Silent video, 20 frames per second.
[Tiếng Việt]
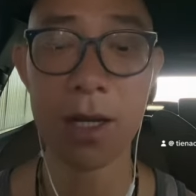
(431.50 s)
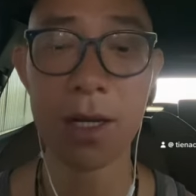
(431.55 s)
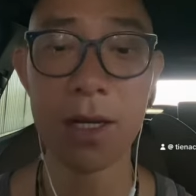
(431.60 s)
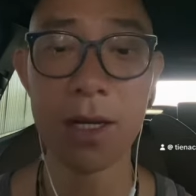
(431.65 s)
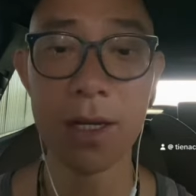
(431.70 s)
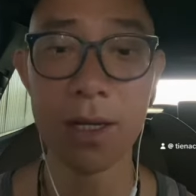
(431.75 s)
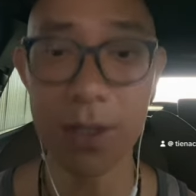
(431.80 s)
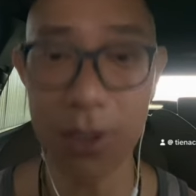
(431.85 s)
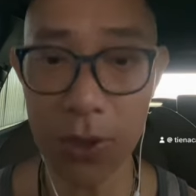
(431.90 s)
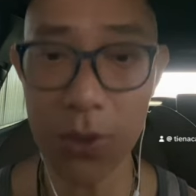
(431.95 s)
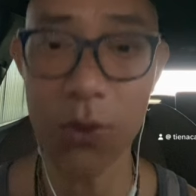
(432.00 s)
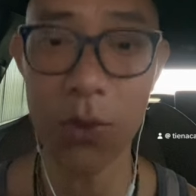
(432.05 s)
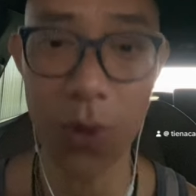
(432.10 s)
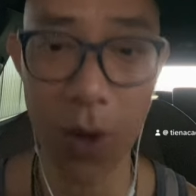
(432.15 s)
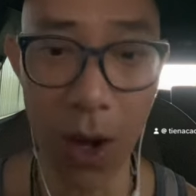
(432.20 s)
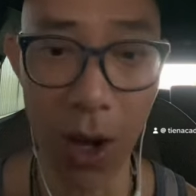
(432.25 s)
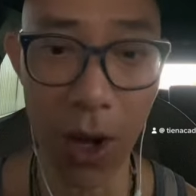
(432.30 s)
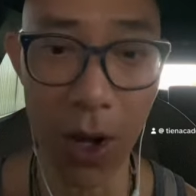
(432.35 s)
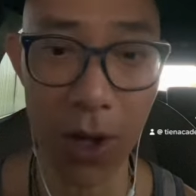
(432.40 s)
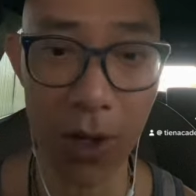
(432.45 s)
nước của
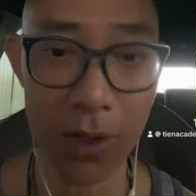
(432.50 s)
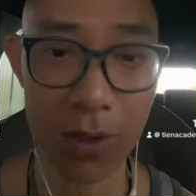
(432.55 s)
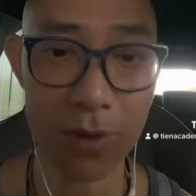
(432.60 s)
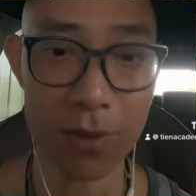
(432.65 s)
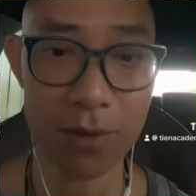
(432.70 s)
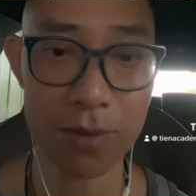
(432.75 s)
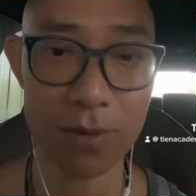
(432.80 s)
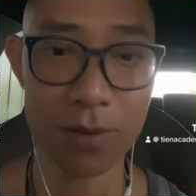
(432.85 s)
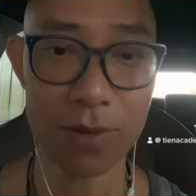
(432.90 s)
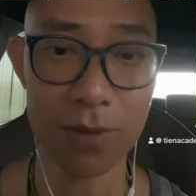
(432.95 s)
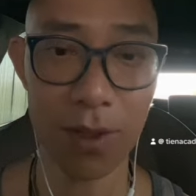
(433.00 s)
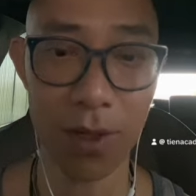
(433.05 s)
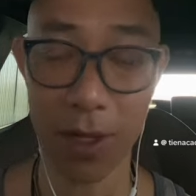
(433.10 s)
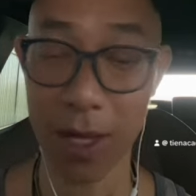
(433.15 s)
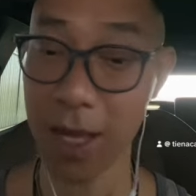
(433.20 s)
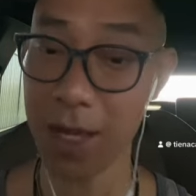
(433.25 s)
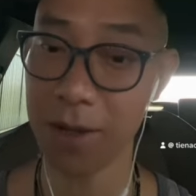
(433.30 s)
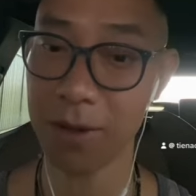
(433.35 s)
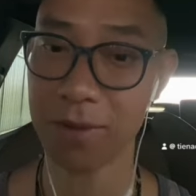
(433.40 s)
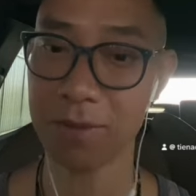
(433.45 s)
họ ok
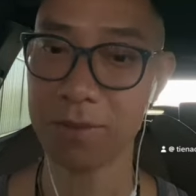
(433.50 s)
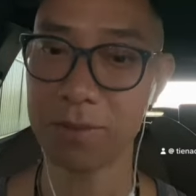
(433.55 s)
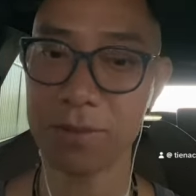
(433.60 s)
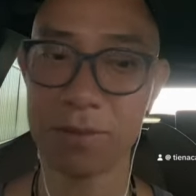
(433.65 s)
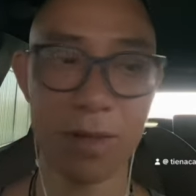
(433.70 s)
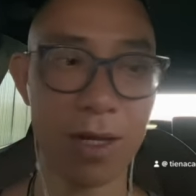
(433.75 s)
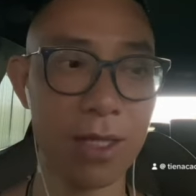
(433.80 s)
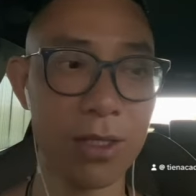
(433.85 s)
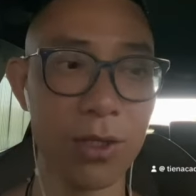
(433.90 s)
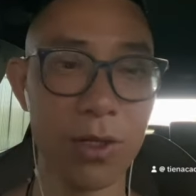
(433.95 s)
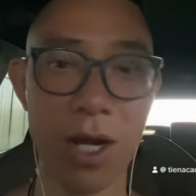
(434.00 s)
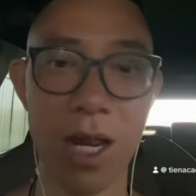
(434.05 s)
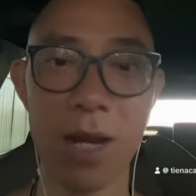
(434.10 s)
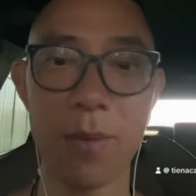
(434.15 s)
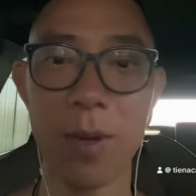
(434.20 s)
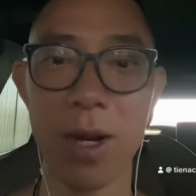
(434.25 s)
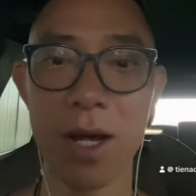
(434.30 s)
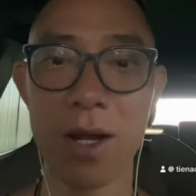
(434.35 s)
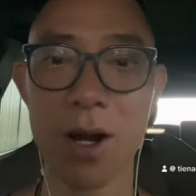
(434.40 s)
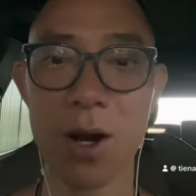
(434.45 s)
và trước đây là
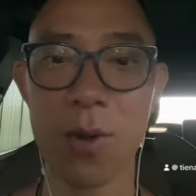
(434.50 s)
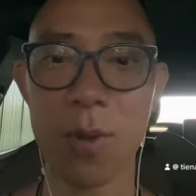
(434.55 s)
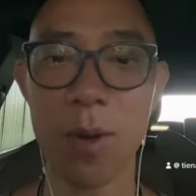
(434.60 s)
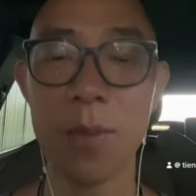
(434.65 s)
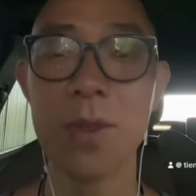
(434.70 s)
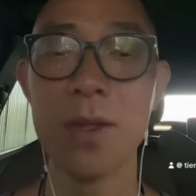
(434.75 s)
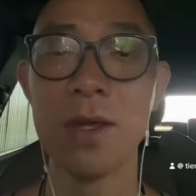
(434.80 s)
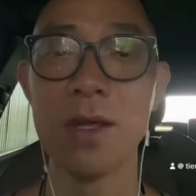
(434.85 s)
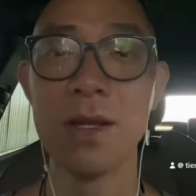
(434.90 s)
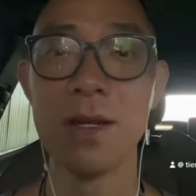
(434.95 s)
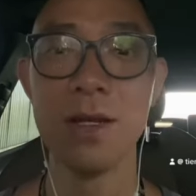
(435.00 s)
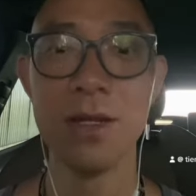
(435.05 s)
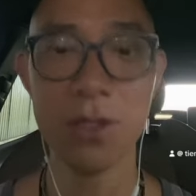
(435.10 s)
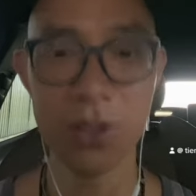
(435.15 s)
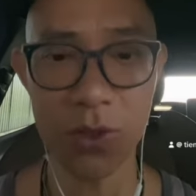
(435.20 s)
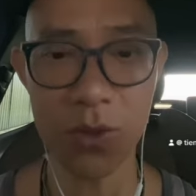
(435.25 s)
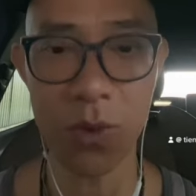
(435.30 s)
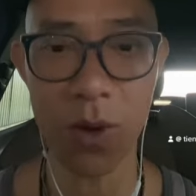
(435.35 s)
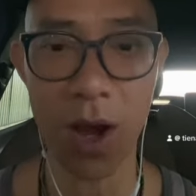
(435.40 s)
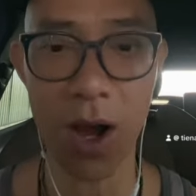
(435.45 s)
mình ở đó đúng không
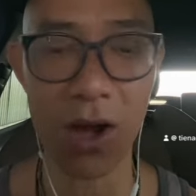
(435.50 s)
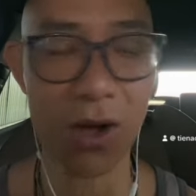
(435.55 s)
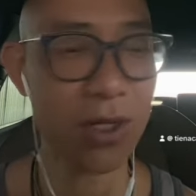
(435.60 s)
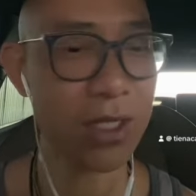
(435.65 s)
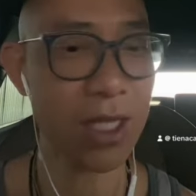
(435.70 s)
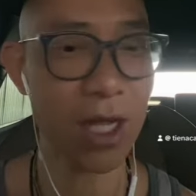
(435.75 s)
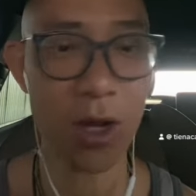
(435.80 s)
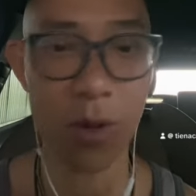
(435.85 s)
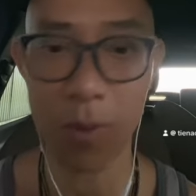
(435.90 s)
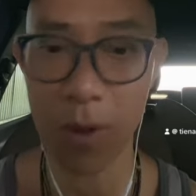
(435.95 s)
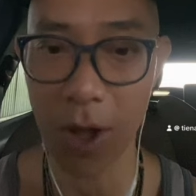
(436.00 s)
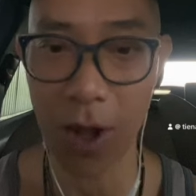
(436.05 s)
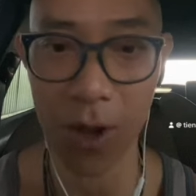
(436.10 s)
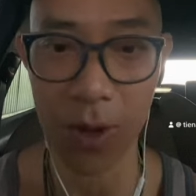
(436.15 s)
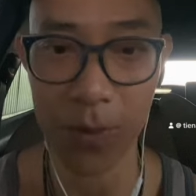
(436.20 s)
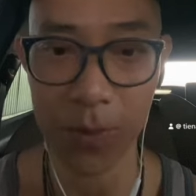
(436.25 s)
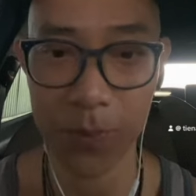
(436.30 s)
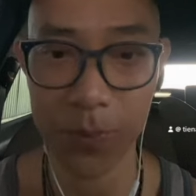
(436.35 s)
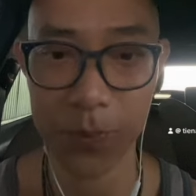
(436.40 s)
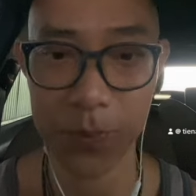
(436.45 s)
nước của họ người ta không lo
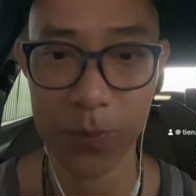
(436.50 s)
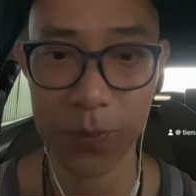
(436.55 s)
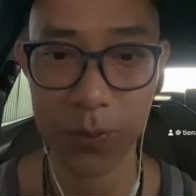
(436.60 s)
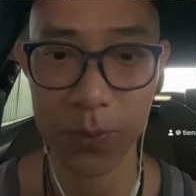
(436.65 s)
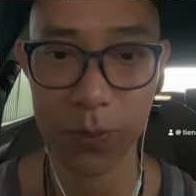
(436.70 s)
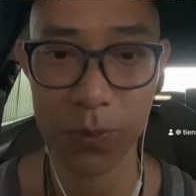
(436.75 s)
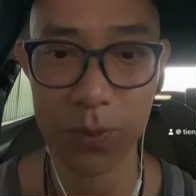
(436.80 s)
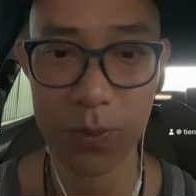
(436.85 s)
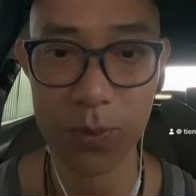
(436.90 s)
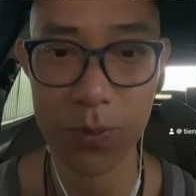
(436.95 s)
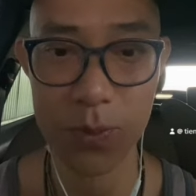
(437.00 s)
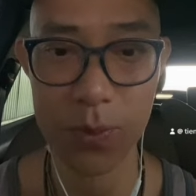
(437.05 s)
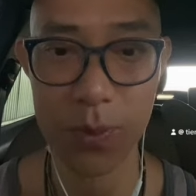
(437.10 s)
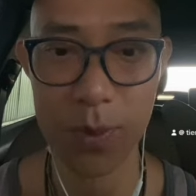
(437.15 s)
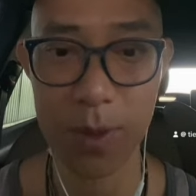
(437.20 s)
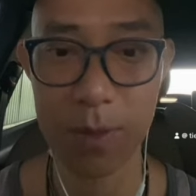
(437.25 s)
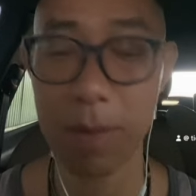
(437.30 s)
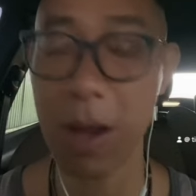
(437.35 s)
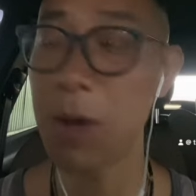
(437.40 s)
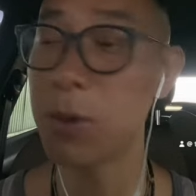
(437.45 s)

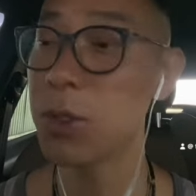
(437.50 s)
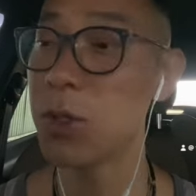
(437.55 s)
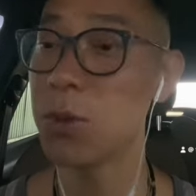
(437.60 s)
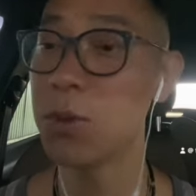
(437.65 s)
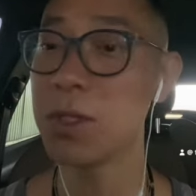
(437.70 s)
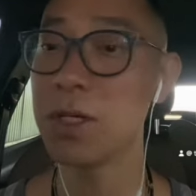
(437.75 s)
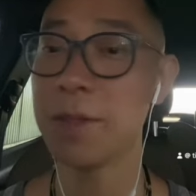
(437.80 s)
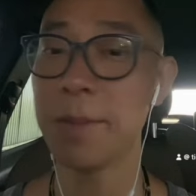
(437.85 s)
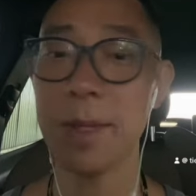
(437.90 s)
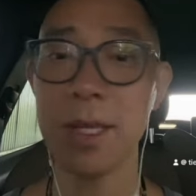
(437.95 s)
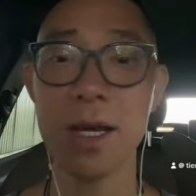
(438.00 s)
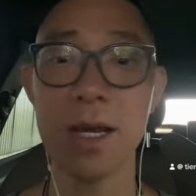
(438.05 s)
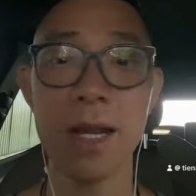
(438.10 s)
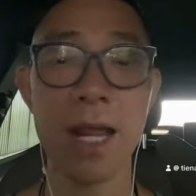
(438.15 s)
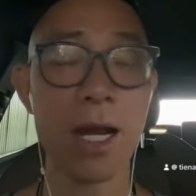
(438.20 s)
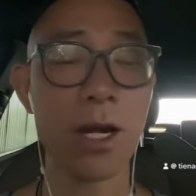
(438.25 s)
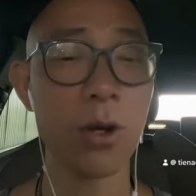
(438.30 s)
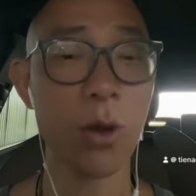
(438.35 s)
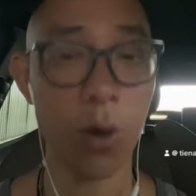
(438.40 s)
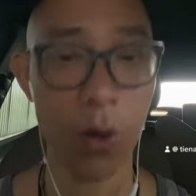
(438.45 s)
bao nhiêu người bây giờ
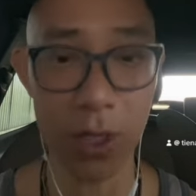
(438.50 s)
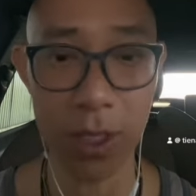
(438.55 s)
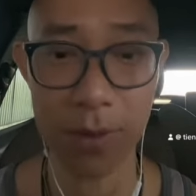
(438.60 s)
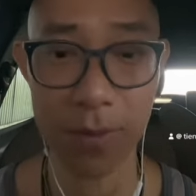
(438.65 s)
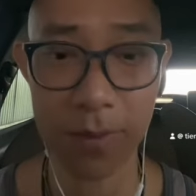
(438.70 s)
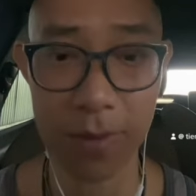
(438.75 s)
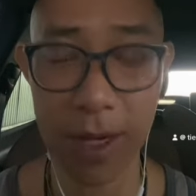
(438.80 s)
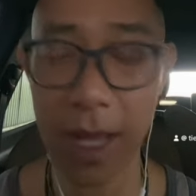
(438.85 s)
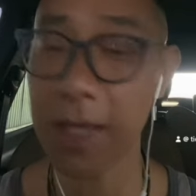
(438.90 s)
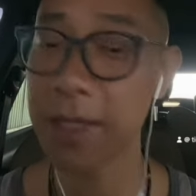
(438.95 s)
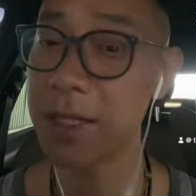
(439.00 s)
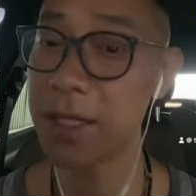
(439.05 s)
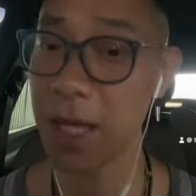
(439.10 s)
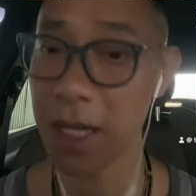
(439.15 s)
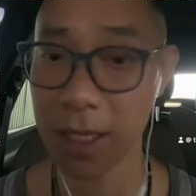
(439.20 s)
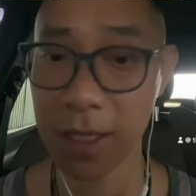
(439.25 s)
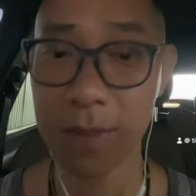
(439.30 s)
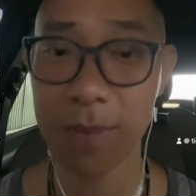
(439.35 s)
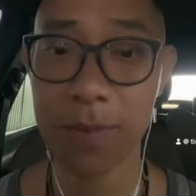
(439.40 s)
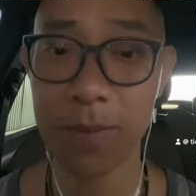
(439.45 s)
đang đói đang
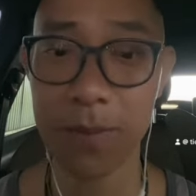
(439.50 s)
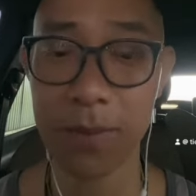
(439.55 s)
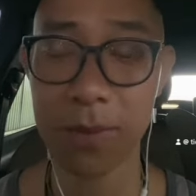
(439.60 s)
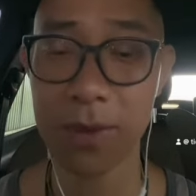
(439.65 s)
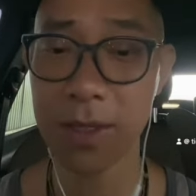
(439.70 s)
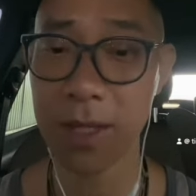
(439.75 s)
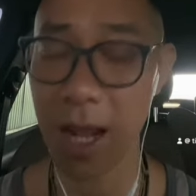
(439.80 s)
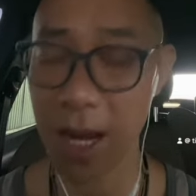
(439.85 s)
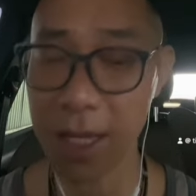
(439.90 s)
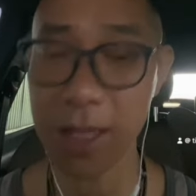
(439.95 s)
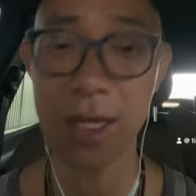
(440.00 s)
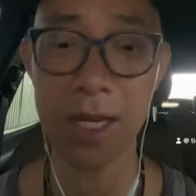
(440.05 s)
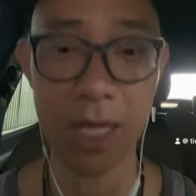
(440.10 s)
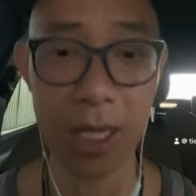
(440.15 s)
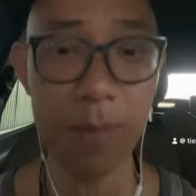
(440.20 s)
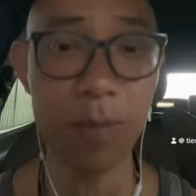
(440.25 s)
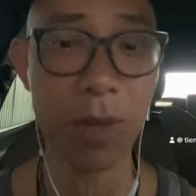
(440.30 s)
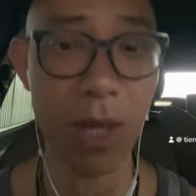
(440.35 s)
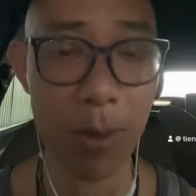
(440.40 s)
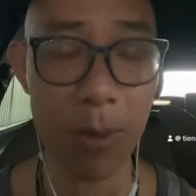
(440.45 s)
chết chết
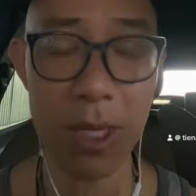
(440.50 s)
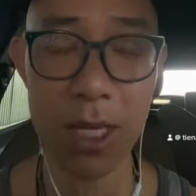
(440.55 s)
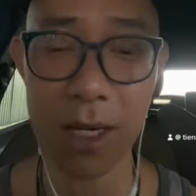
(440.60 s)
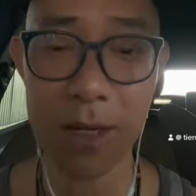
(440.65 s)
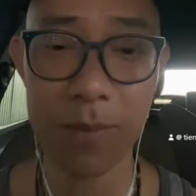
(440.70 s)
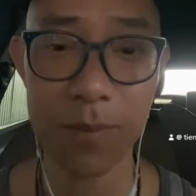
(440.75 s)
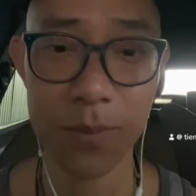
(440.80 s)
chìm ngay bây giờ